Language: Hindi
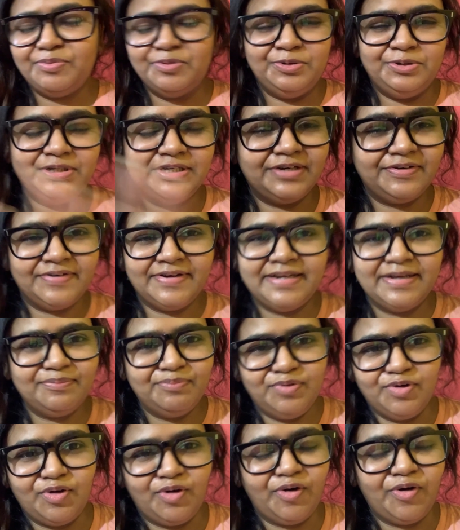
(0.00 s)
पुल्टा वाला
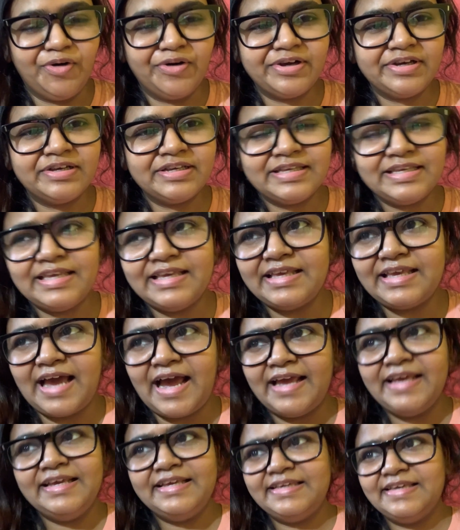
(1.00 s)
ब्लॉग क्या
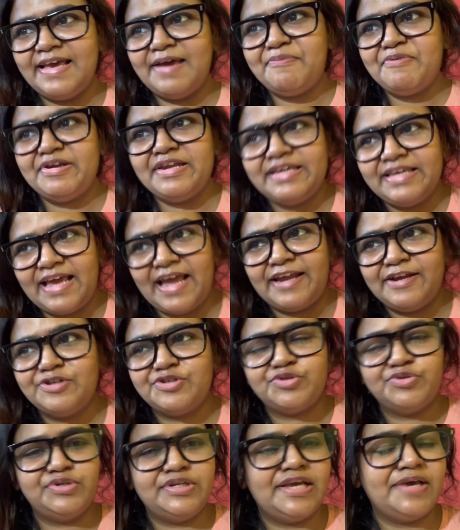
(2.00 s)
ही किया मैंने क्या ही
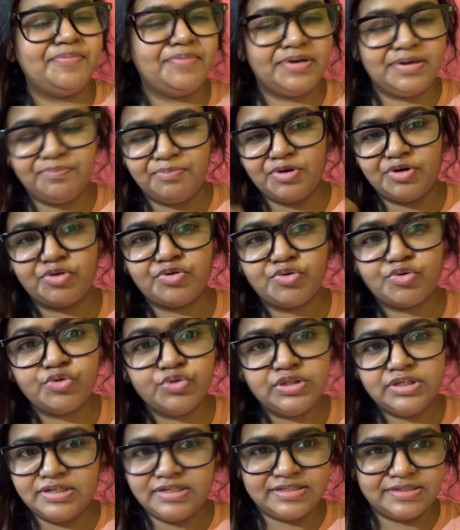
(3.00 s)
शूट किया मैंने मेरे को
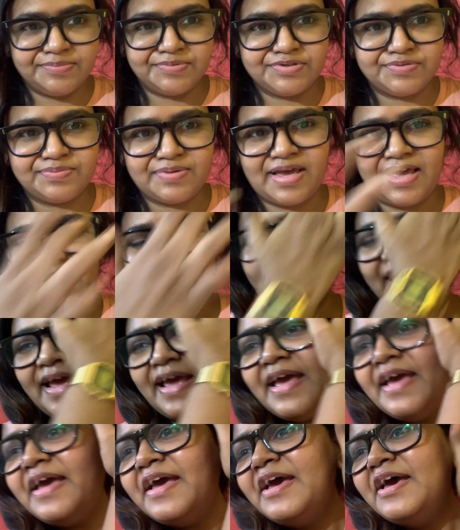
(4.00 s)
खुद ही नहीं समझ में आ रहा
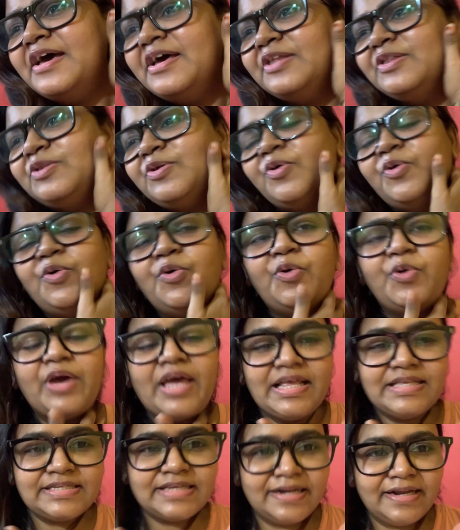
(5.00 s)
है तो
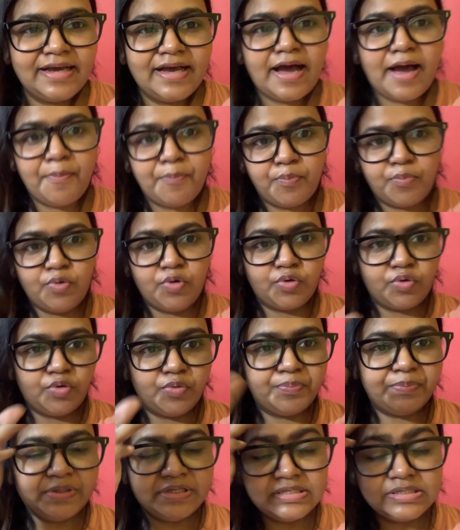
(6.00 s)
कैसा लगा आप लोग को
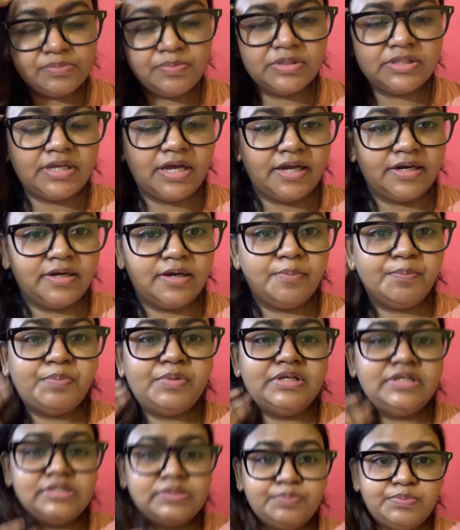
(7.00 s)
प्लीज़ बताना
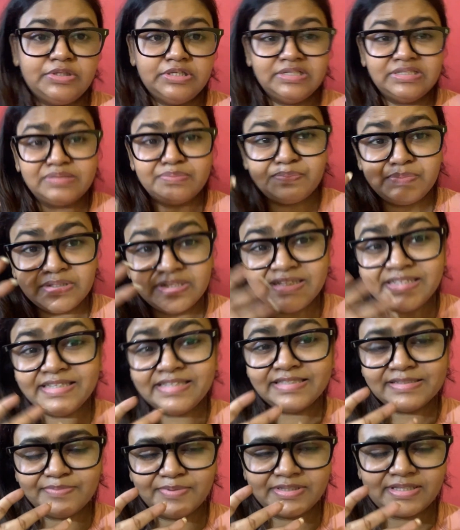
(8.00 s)
प्लीज़ प्लीज़
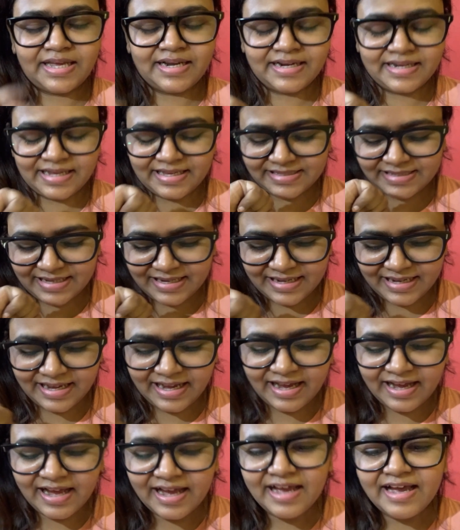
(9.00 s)
प्लीज़ बताना कैसा लगा
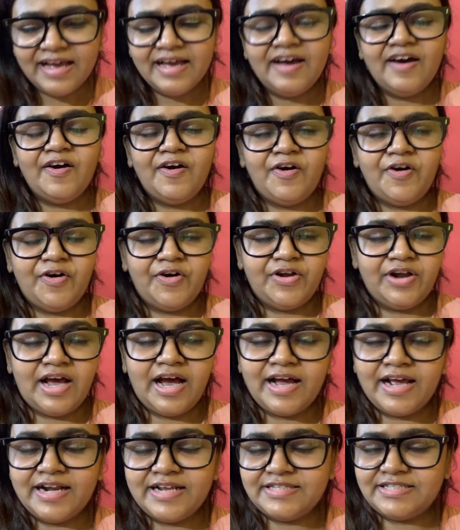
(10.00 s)
और
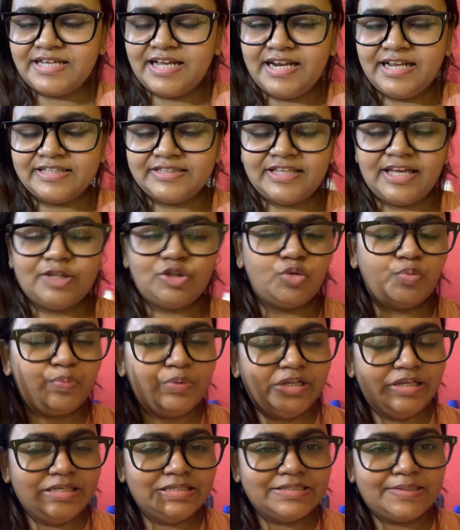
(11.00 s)
अगर अच्छा लगता है तो
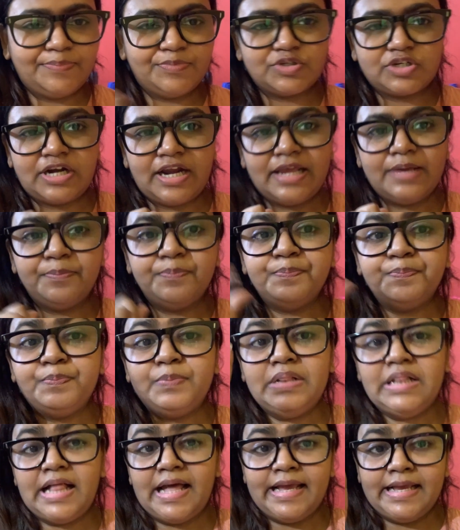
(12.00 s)
प्लीज़ सब्सक्राइब
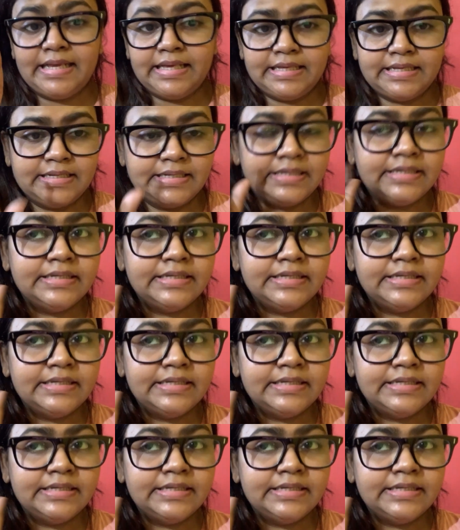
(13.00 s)
लाइक